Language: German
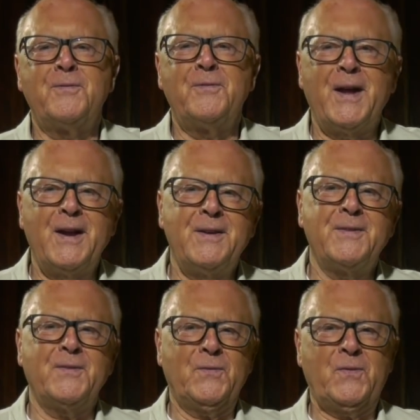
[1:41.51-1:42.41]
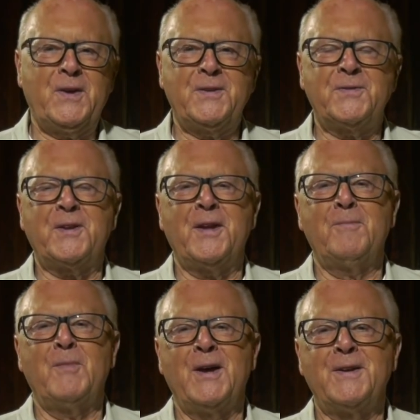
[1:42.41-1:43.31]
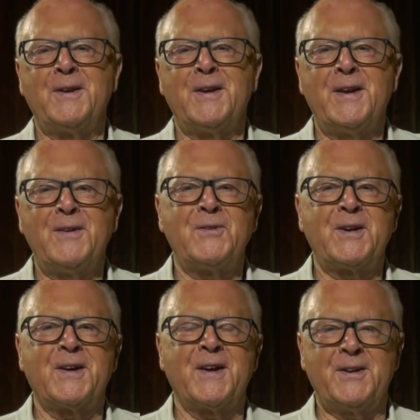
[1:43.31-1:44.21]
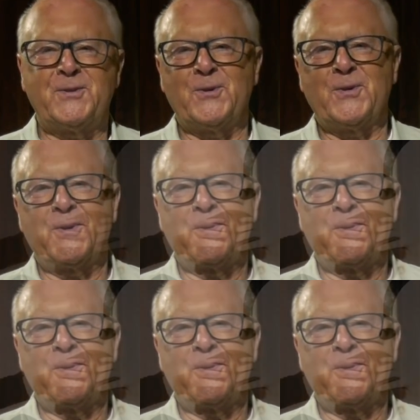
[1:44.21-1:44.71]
felsenfest an meine ewige Rettung.